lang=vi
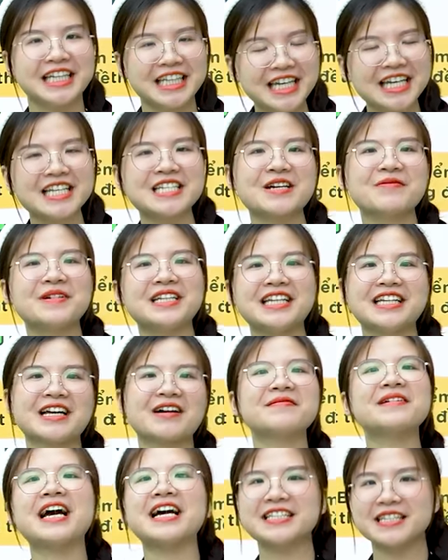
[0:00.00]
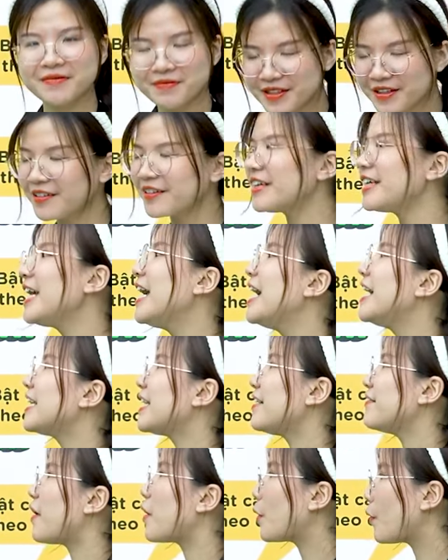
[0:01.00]
kỳ thi JLPT tháng 12 sắp tới
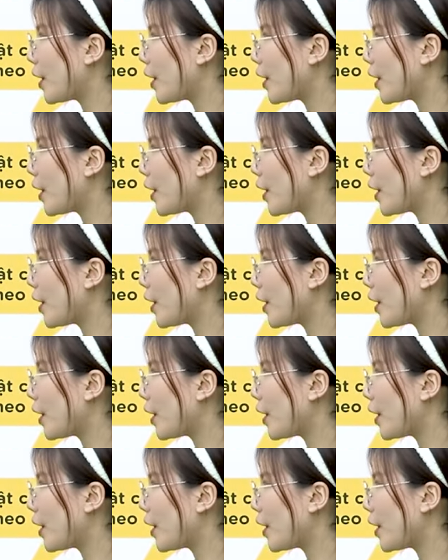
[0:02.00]
thì vào